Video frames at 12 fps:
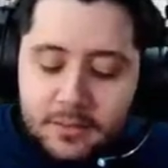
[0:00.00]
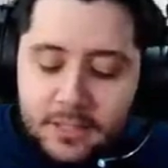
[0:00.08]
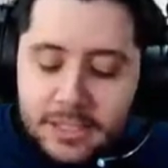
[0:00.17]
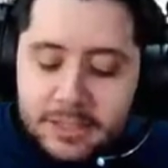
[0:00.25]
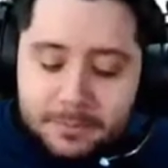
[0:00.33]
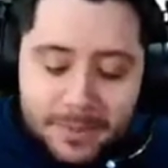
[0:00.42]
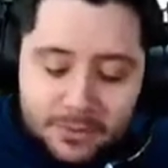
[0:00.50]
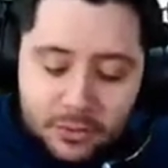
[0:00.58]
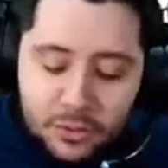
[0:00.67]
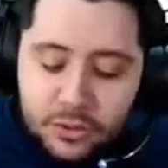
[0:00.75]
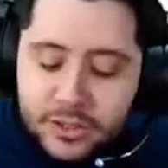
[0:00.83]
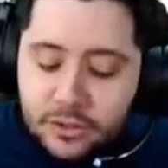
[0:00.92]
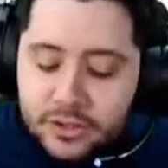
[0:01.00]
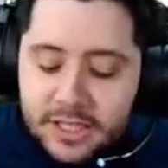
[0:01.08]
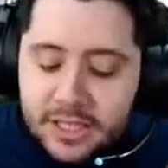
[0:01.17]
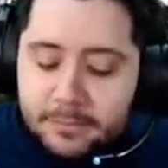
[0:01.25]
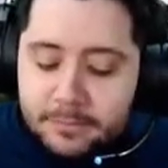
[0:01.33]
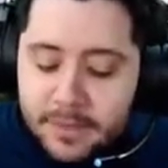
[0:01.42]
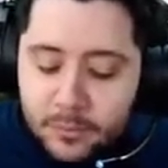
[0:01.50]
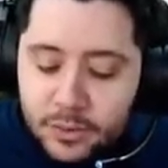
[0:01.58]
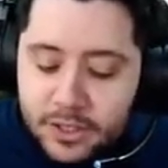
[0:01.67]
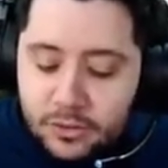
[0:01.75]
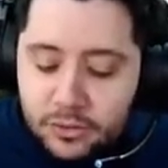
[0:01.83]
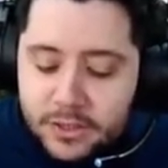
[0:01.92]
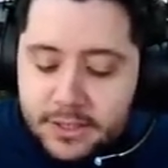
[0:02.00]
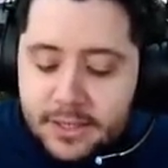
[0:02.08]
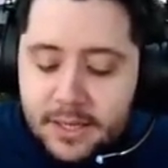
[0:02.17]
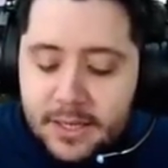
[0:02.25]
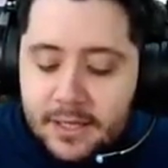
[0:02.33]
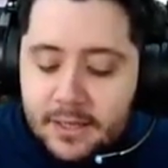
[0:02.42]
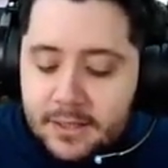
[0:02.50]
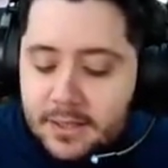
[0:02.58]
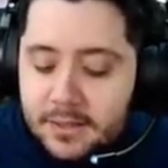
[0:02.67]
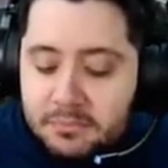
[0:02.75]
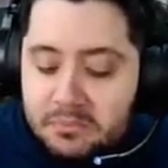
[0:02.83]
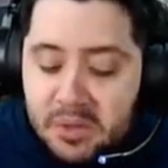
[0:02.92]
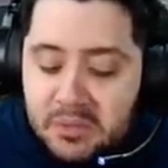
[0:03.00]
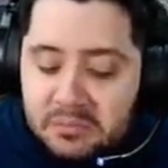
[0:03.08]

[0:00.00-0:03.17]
de las patrols, se consigue de muchas cosas. Y bueno,